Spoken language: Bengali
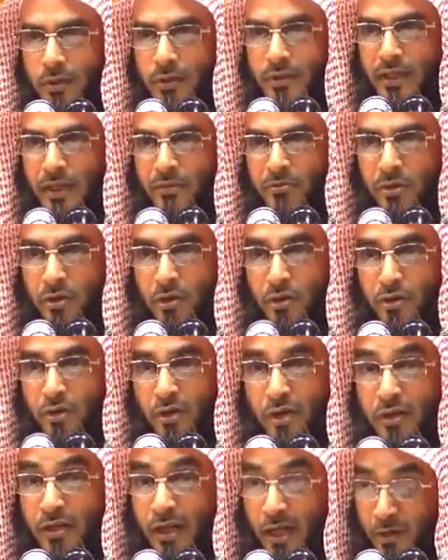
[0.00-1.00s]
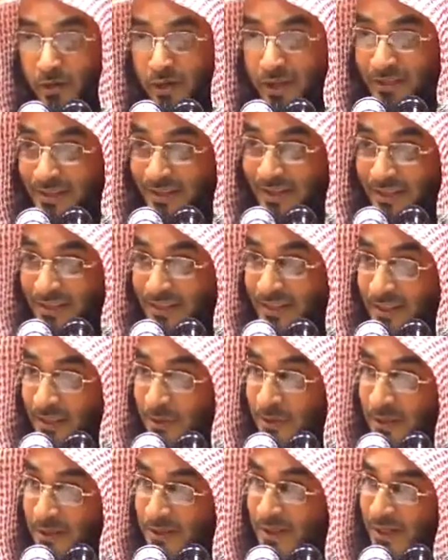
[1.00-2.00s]
ইসলাম গ্রহণ করেনি কারণ এদের কাছে
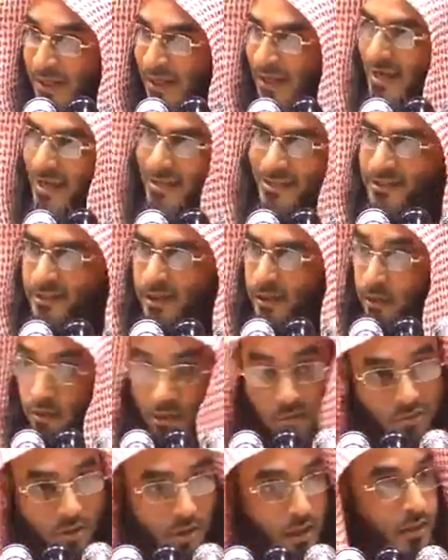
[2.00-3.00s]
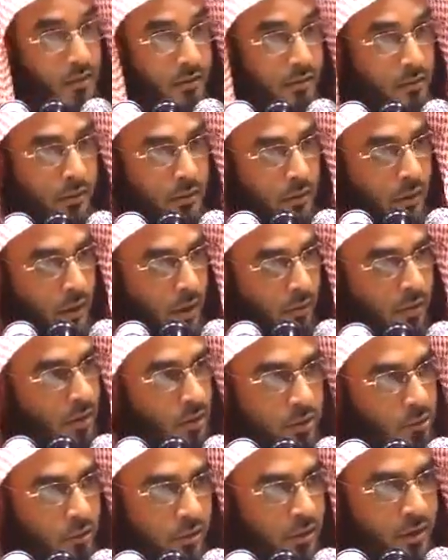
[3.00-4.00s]
তওরাতের জ্ঞান ছিল অহংকার
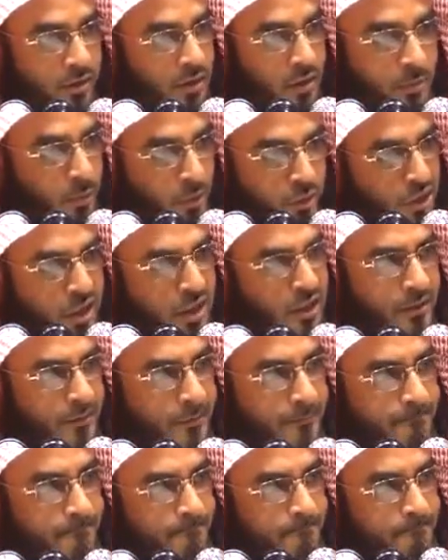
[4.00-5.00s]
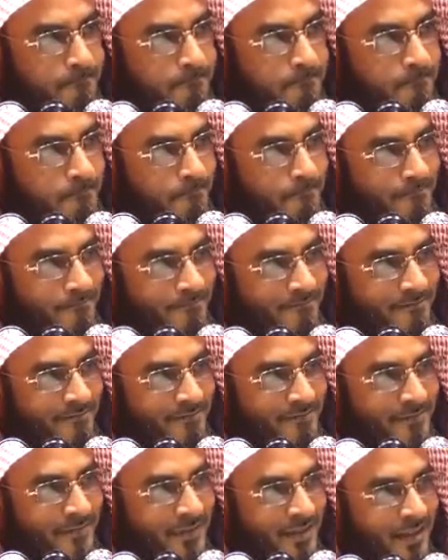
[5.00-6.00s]
আমরা তওরাতের পণ্ডিত
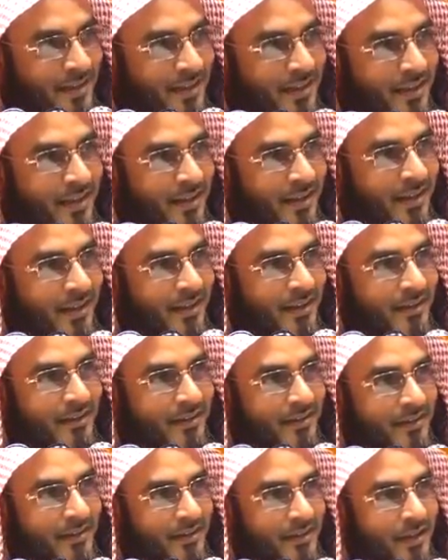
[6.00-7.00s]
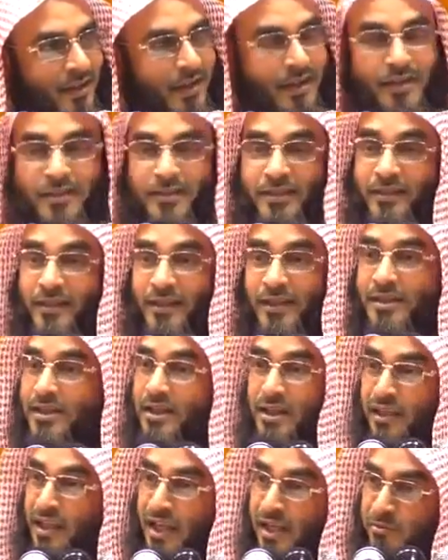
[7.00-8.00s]
হ্যাঁ এরা নিজেদেরকে
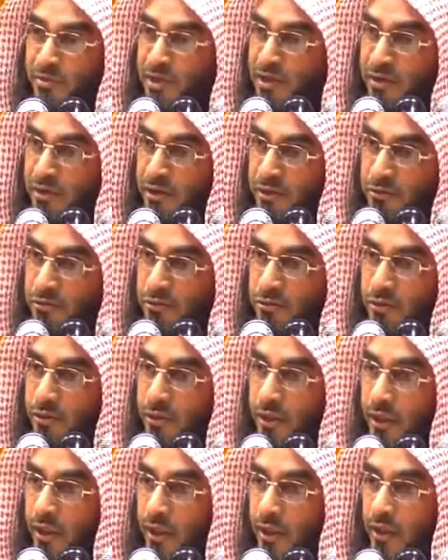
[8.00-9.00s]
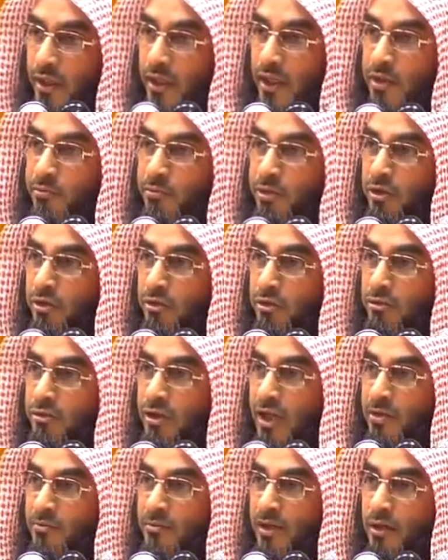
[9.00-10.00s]
সিনিয়র মনে করতো এরা মনে
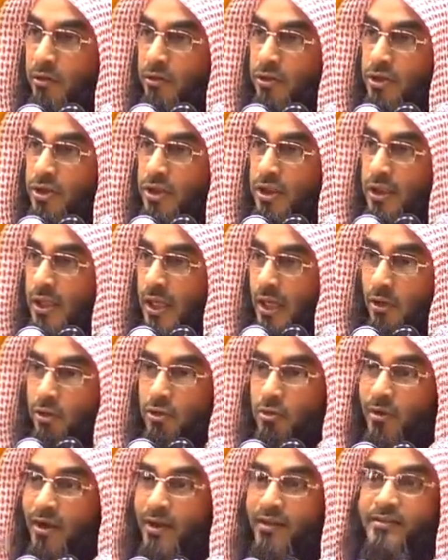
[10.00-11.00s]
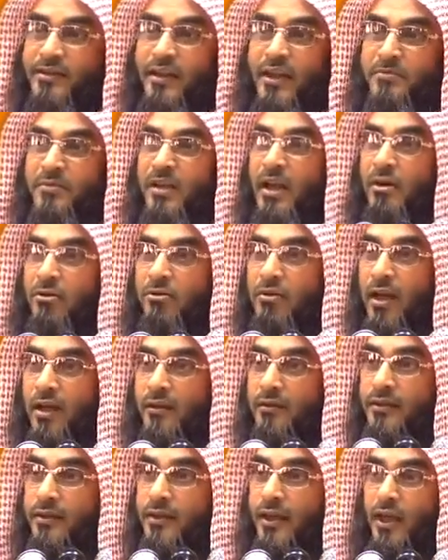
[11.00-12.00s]
করতো আমরা হচ্ছি ইয়াকুব আলাহ ইসলামের
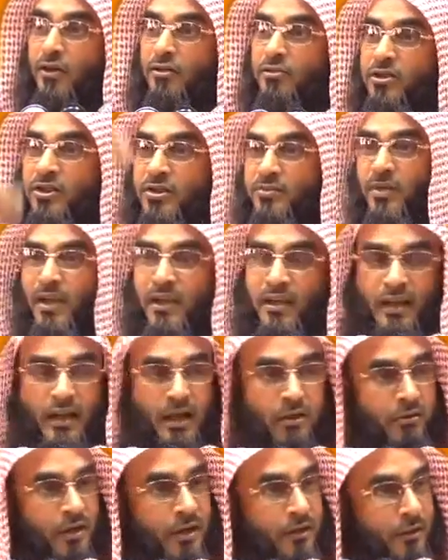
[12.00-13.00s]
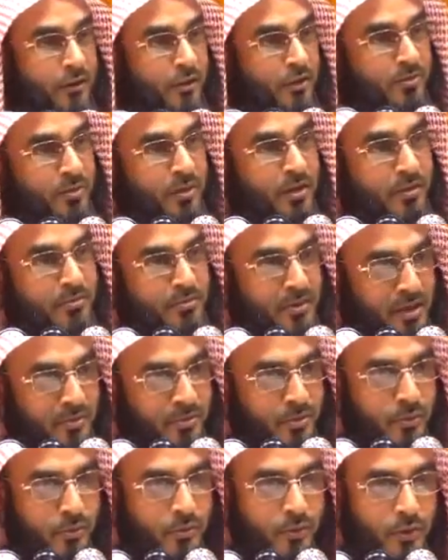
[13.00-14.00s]
আওলাদ কেন ইসমাইলের আওলাদের নবীকে মানব